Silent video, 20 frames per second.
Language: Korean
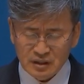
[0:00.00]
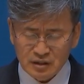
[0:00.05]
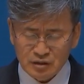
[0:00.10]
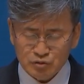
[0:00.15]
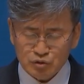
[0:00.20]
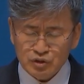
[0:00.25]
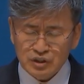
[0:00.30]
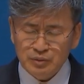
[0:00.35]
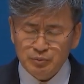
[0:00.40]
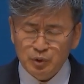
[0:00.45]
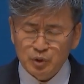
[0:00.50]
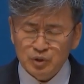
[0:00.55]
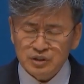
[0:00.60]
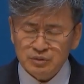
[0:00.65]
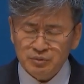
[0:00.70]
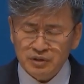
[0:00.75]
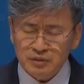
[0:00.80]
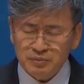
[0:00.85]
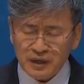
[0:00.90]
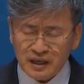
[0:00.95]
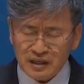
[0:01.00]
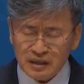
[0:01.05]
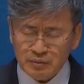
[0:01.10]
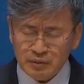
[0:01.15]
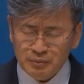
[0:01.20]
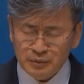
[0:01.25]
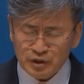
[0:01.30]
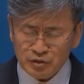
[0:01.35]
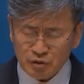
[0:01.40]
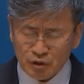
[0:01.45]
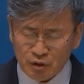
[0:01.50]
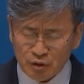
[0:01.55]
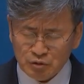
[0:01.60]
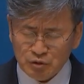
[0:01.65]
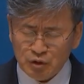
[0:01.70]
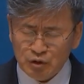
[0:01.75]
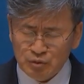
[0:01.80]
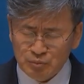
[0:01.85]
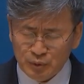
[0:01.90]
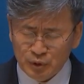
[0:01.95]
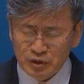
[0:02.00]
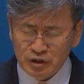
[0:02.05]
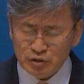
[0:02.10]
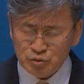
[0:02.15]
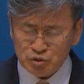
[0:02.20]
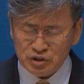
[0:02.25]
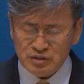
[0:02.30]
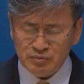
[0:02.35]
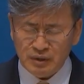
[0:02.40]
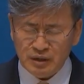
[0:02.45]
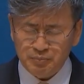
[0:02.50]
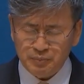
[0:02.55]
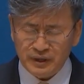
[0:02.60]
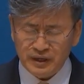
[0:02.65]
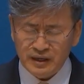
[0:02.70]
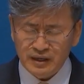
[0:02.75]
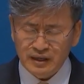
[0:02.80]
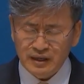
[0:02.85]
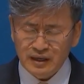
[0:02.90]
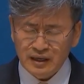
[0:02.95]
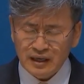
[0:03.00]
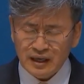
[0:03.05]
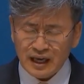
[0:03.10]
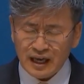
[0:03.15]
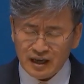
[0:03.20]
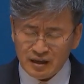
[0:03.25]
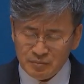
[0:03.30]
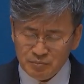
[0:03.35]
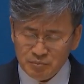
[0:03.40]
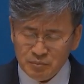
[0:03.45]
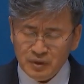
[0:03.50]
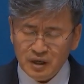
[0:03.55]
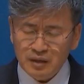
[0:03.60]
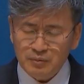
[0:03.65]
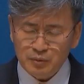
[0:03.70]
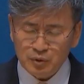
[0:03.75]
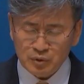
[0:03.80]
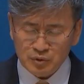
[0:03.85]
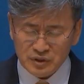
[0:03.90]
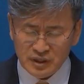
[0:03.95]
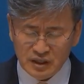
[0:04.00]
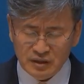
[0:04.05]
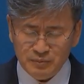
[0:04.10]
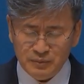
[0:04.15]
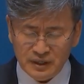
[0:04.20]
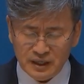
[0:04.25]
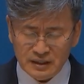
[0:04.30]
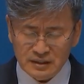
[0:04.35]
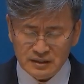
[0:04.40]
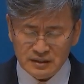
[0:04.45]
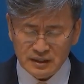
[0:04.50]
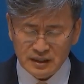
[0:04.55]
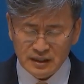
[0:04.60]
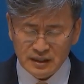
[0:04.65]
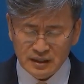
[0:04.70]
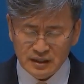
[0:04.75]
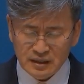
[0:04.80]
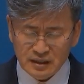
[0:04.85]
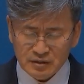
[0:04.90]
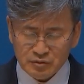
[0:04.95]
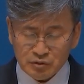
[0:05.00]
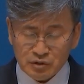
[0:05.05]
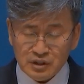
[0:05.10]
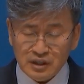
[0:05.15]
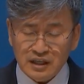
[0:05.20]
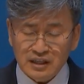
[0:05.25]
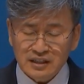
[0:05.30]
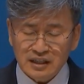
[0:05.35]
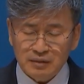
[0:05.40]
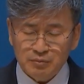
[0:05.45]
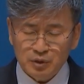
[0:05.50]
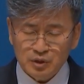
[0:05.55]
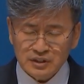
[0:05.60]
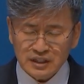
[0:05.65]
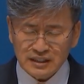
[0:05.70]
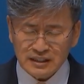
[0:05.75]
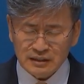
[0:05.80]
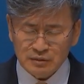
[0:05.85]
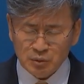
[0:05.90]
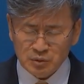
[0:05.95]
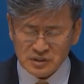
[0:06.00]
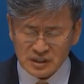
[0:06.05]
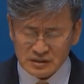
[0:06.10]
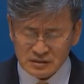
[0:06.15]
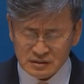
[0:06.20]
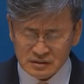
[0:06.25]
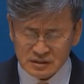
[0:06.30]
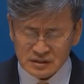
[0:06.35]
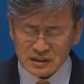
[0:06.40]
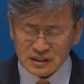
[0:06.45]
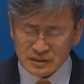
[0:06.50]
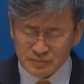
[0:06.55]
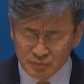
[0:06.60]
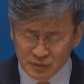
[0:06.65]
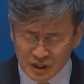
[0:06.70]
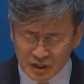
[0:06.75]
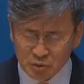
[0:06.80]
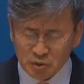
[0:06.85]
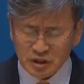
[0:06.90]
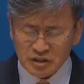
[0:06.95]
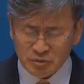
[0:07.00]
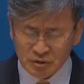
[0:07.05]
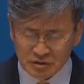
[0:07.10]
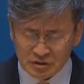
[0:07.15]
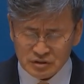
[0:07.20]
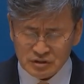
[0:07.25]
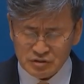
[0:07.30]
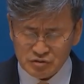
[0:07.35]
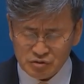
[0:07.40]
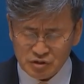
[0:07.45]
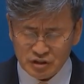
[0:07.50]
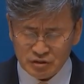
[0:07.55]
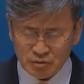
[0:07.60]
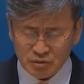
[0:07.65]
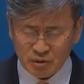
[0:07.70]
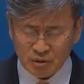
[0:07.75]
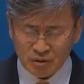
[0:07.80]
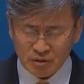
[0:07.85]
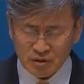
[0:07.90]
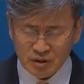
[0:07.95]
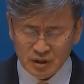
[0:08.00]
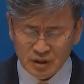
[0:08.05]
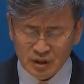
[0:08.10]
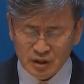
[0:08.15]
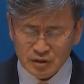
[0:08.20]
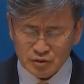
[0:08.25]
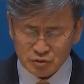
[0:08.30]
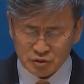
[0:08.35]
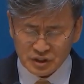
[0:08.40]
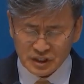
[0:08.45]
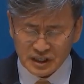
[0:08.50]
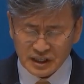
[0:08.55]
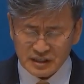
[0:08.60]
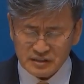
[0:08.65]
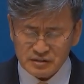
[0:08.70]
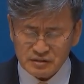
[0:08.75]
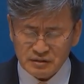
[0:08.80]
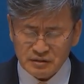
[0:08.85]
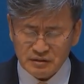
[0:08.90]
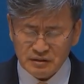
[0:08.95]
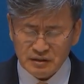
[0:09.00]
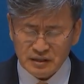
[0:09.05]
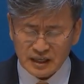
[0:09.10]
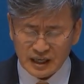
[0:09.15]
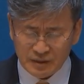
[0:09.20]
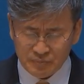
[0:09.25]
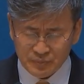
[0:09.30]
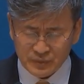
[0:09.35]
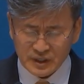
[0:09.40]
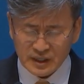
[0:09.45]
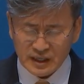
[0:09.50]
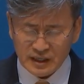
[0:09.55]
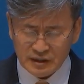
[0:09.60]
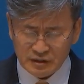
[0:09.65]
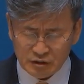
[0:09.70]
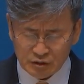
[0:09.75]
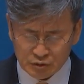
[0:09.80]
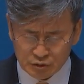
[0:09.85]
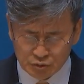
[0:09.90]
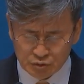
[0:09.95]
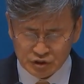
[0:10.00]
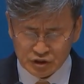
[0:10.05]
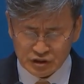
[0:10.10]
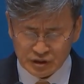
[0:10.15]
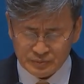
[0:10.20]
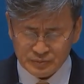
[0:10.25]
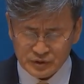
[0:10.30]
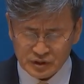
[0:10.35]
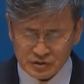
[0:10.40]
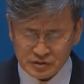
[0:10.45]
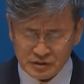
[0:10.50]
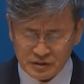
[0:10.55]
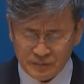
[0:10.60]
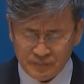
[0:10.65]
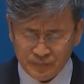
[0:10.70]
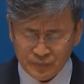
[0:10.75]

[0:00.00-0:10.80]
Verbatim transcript: 주님의 오심을 바라보며 더더욱 모여 주님 앞에 한 마음으로 예배하는 귀한 아버지 안에 우선 침례교회 되어질 수 있도록 주님께서 함께하여 주시옵소서.